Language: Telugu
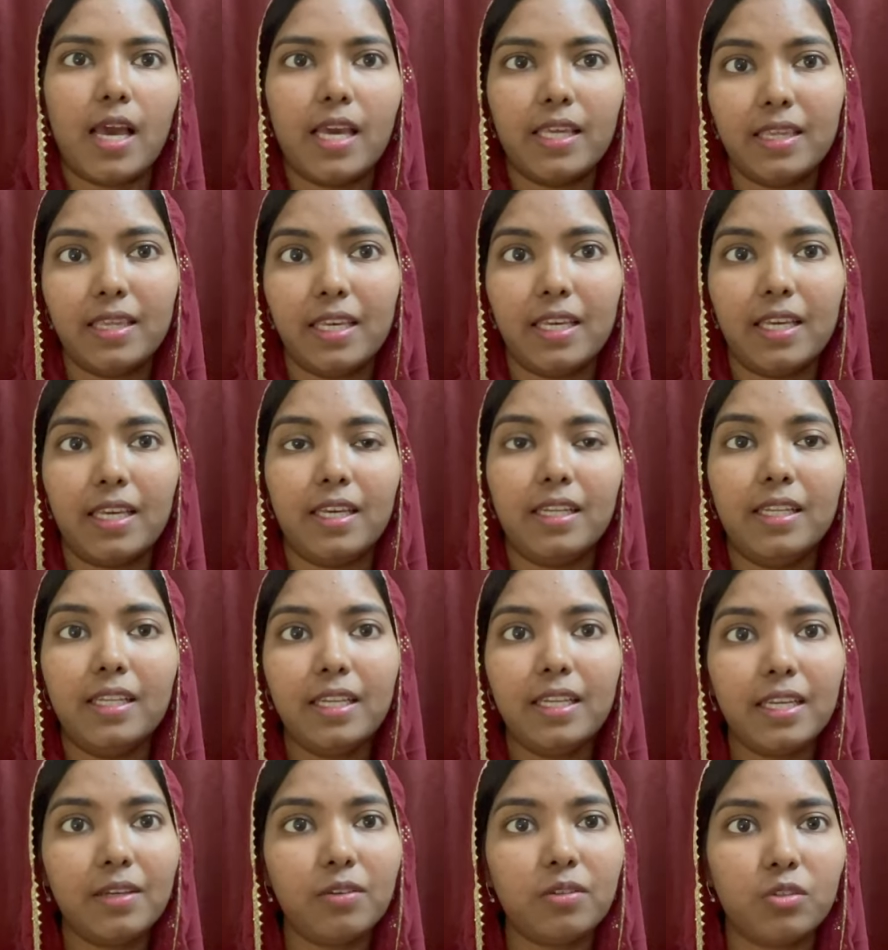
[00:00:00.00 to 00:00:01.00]
అయితే
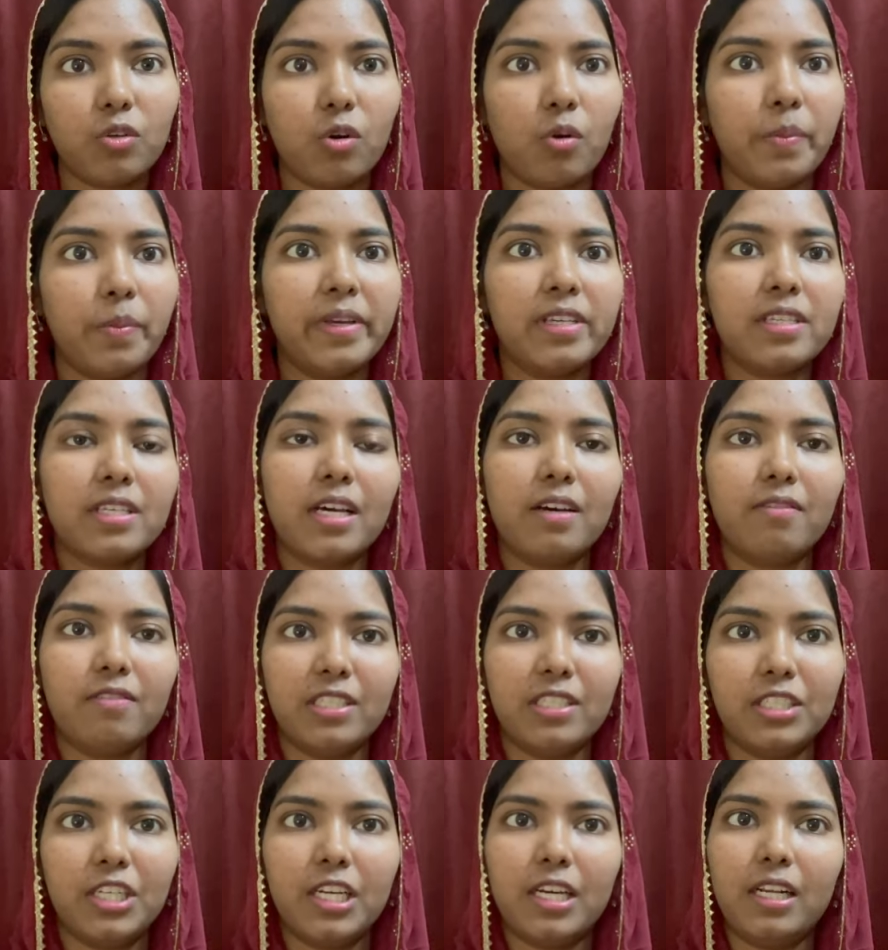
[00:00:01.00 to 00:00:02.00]
ఇన్ని టాపిక్స్
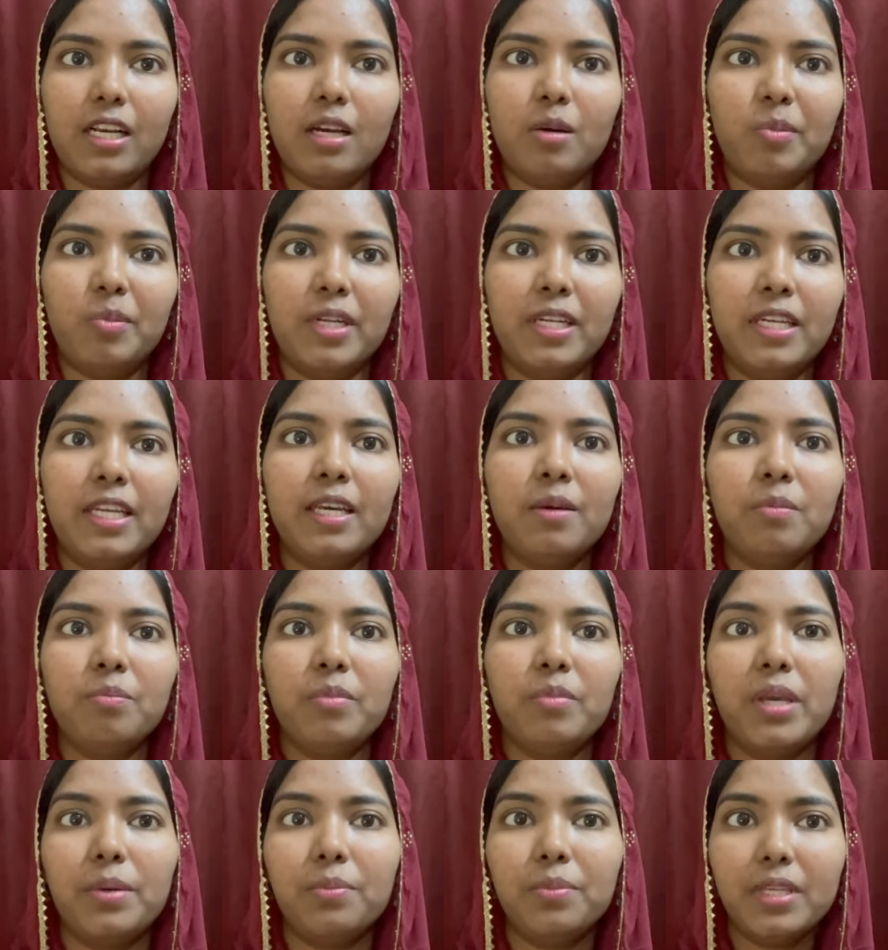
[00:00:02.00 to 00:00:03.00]
కవర్ చేయాలి కాబట్టి
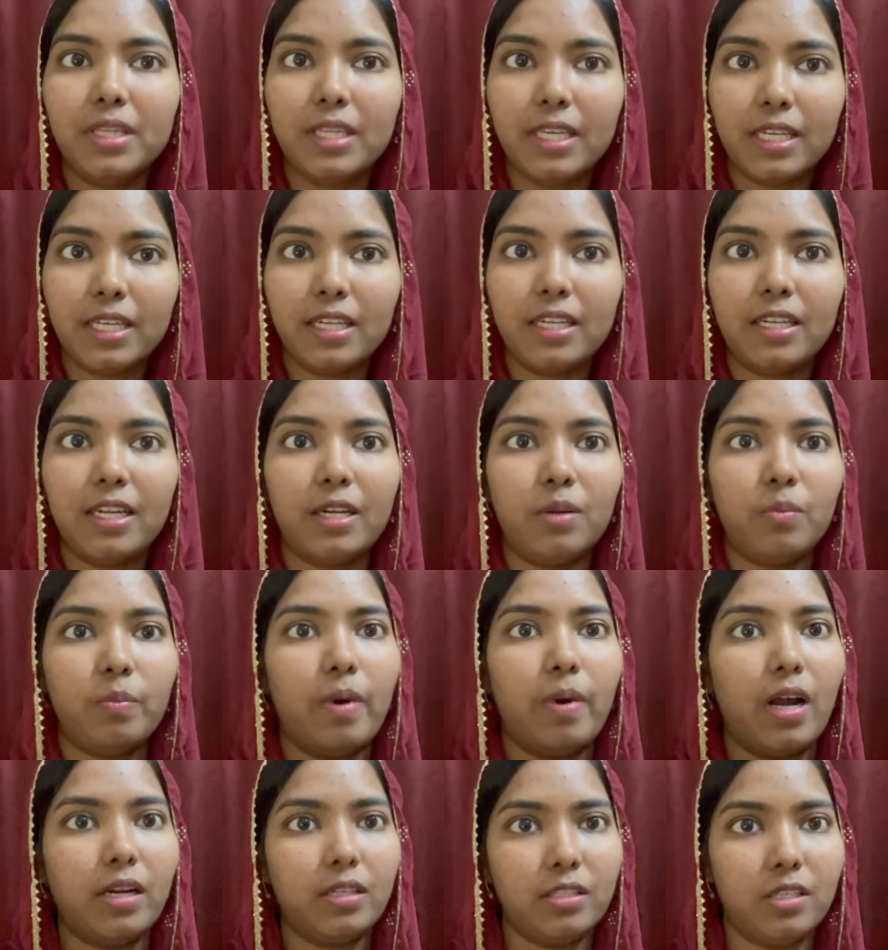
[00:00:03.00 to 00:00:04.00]
మేబీ దీన్ని నేను
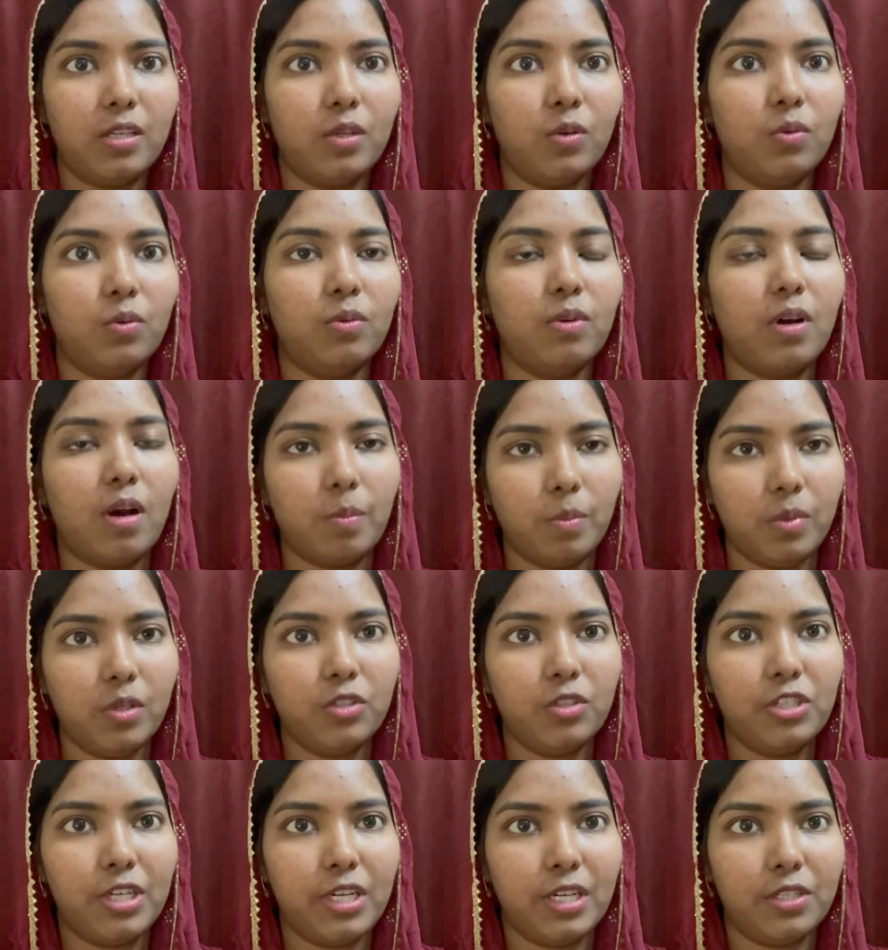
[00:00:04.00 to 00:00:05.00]
పార్ట్స్లో
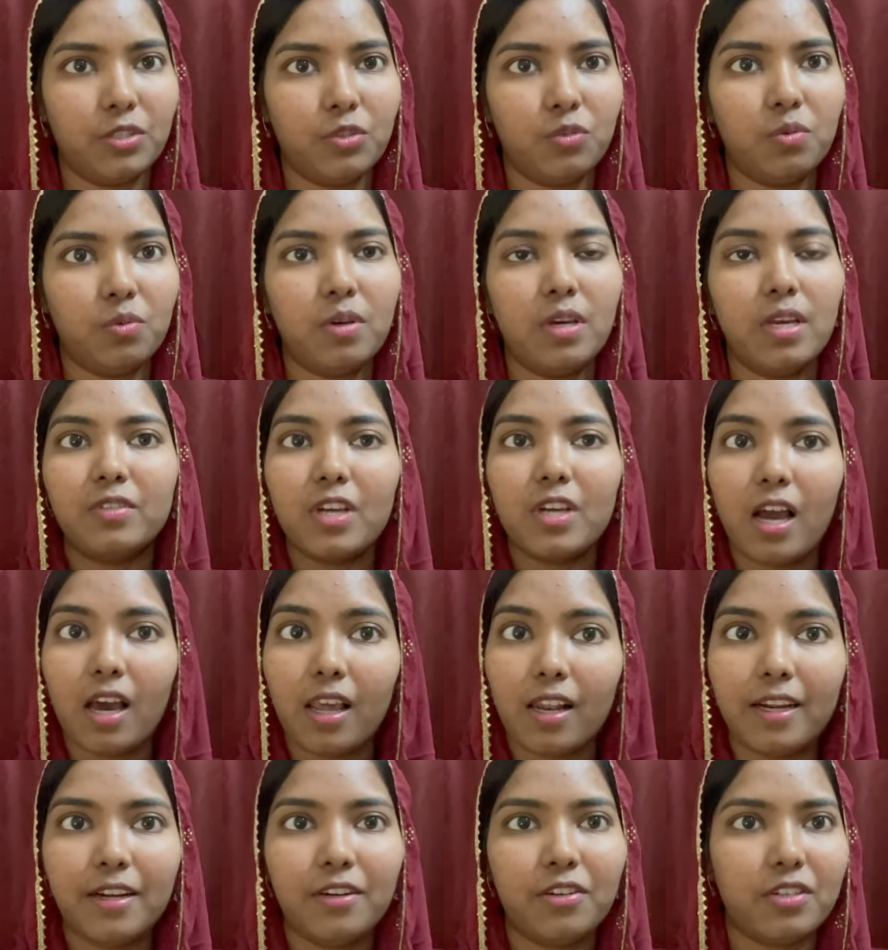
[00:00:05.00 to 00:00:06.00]
అప్లోడ్ చేయొచ్చు
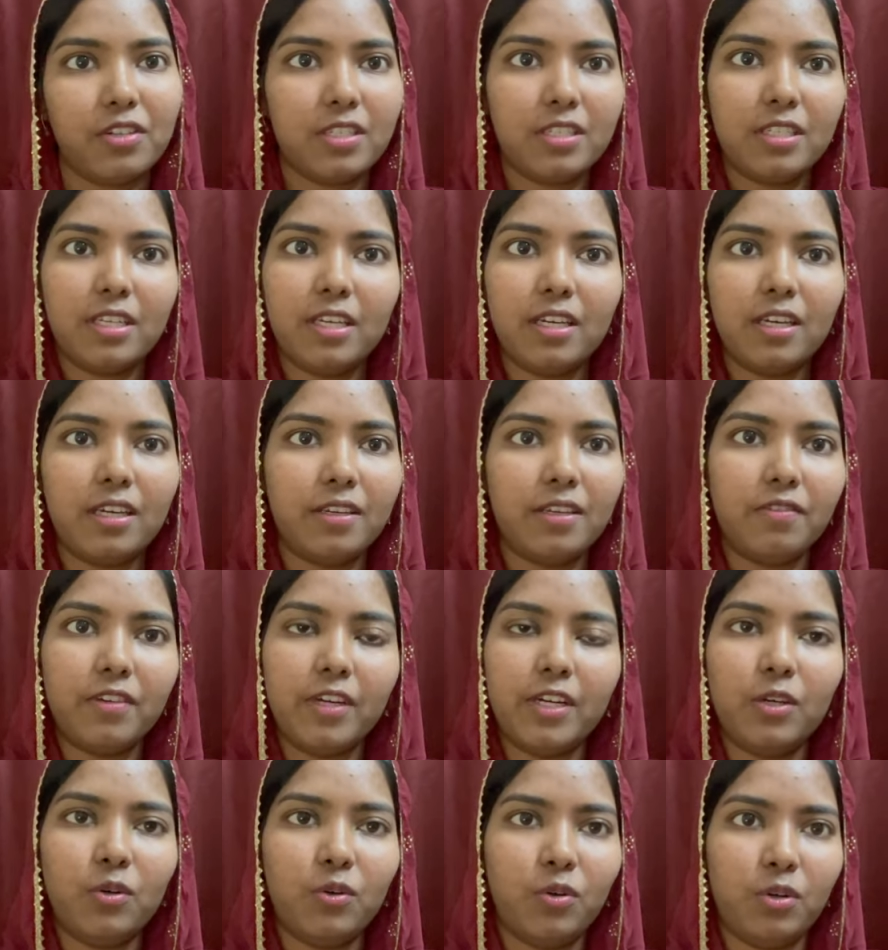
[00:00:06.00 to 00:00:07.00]
చాలా ఇంట్రెస్టింగ్గా ఈ
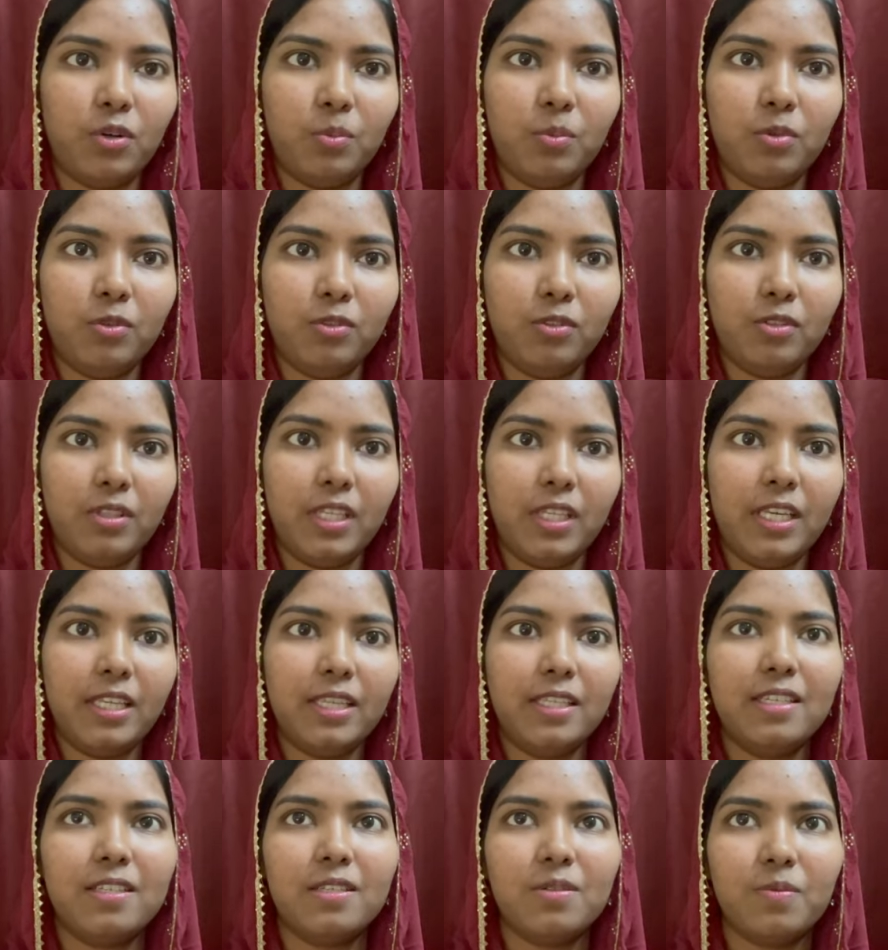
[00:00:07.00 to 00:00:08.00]
వీడియో ఉండిపోతుంది
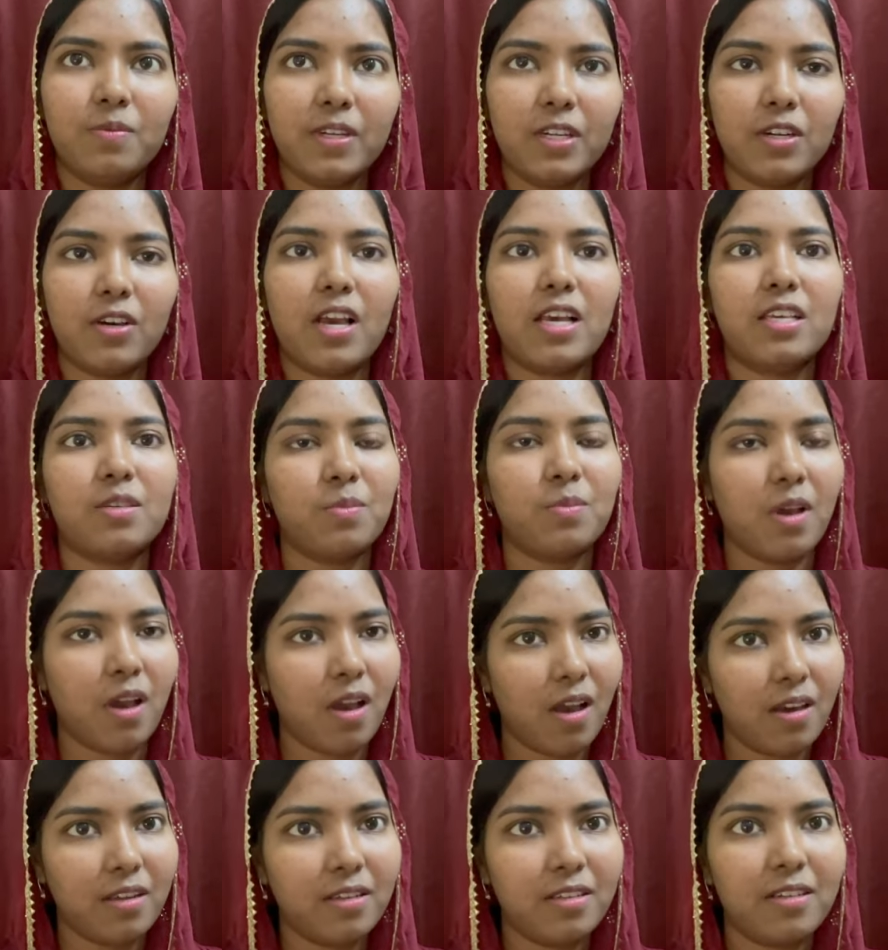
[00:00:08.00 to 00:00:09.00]
దిస్ వీడియో హ్యాస్ మై
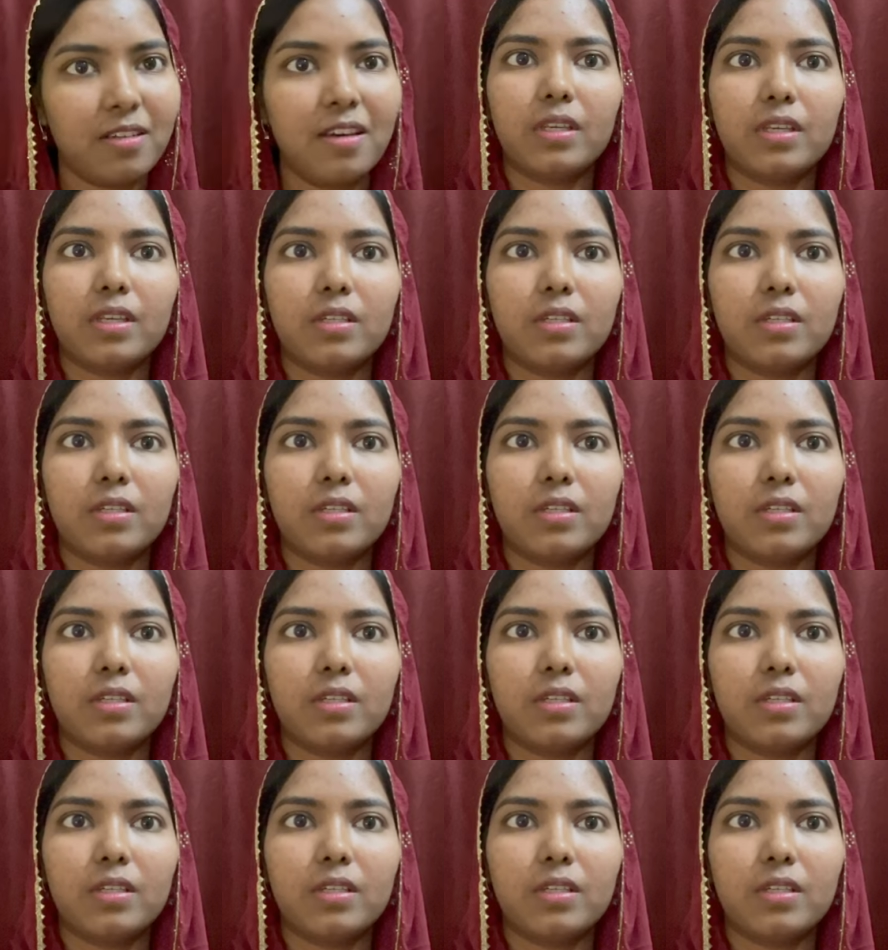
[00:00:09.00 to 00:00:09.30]
హార్ట్